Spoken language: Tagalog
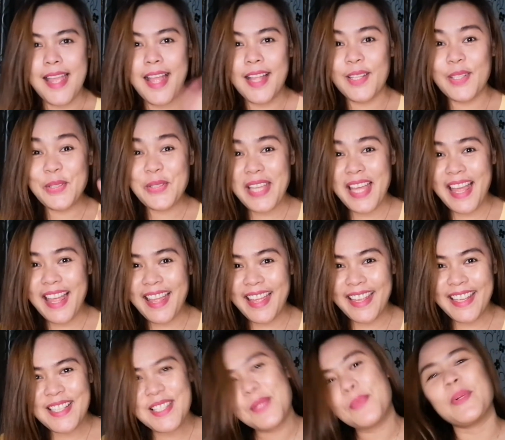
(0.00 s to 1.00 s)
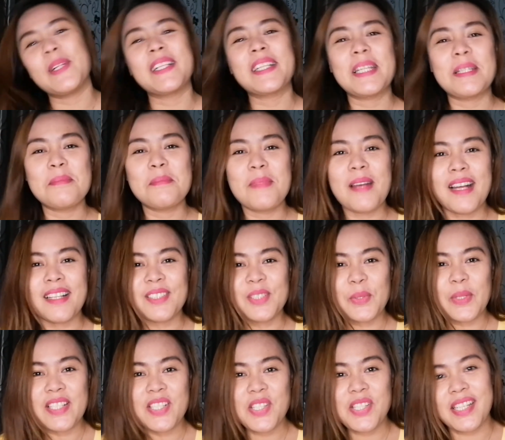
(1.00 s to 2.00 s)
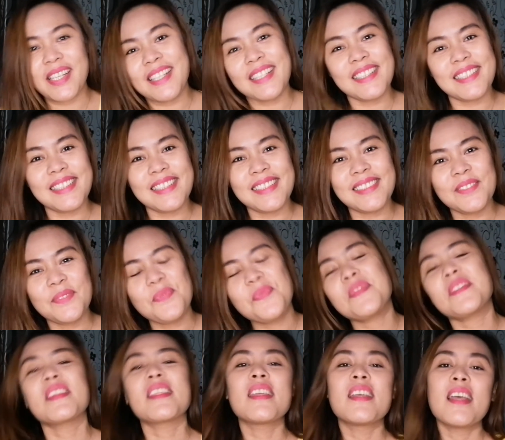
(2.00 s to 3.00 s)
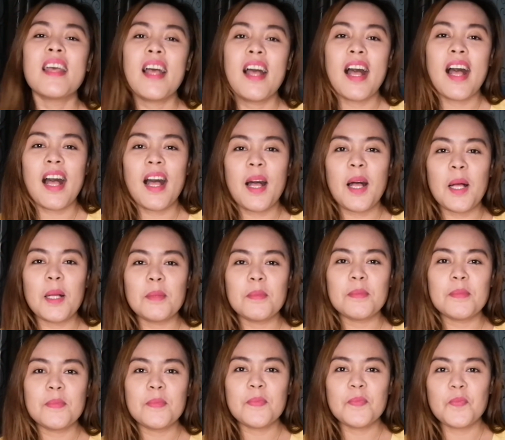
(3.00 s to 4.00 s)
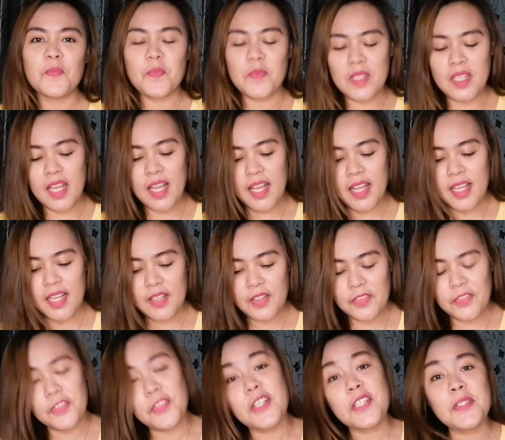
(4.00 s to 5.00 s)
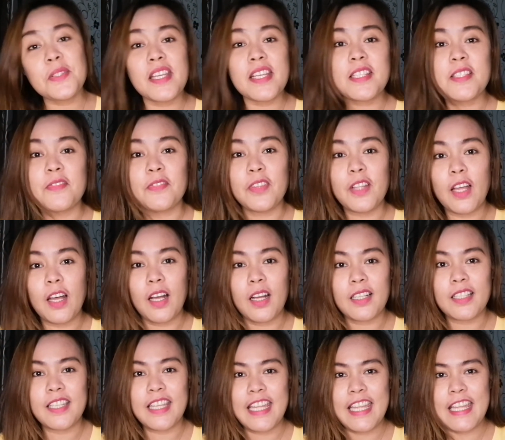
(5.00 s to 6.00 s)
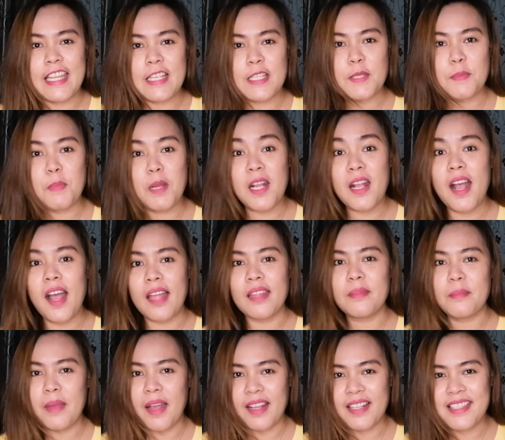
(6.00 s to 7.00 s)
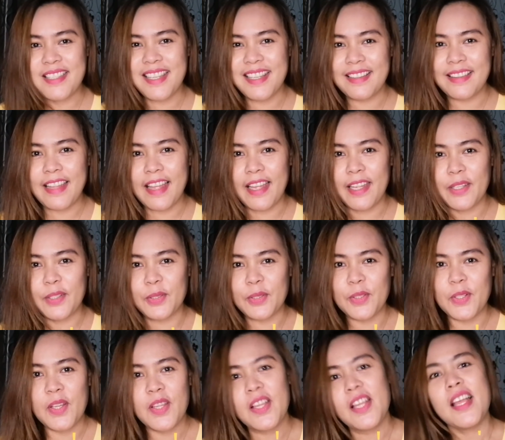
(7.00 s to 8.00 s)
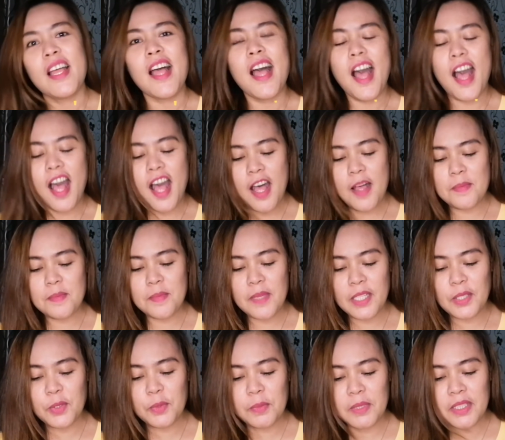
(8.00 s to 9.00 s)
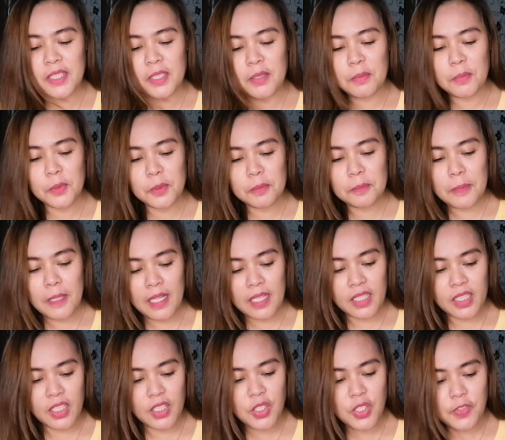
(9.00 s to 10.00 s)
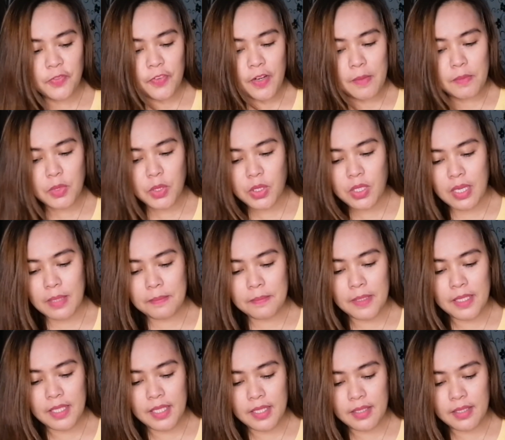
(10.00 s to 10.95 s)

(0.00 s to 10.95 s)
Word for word: Hello guys! Welcome back to our channel! Um, for today's vlog is mag-unboxing tayo. Um, may dumating kong package from Shopee.